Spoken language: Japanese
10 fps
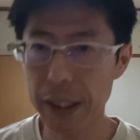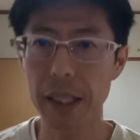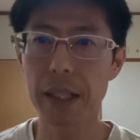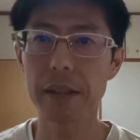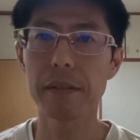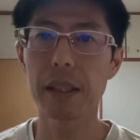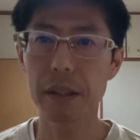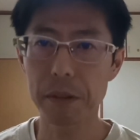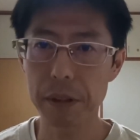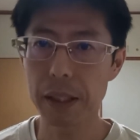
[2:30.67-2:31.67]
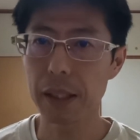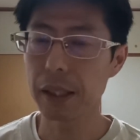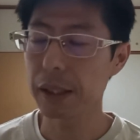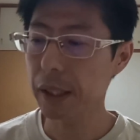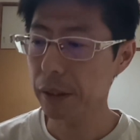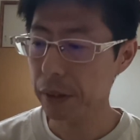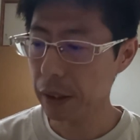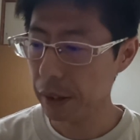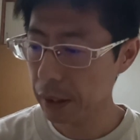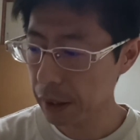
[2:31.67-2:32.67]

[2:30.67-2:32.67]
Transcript: 足らなくなったので、えー、再度撮影